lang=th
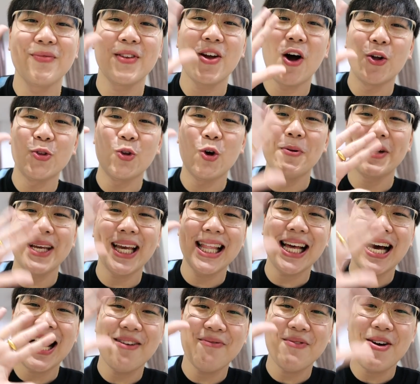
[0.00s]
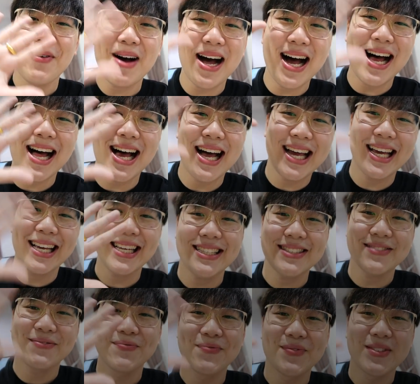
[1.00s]
ขอตัวไปกินแล้วครับบ๊ายบา
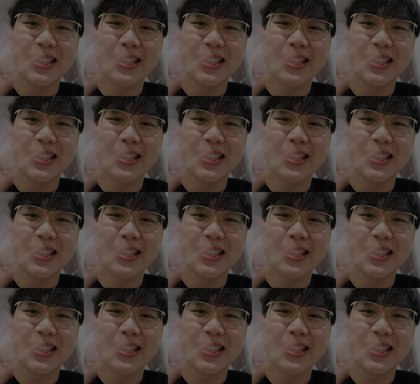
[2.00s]
ย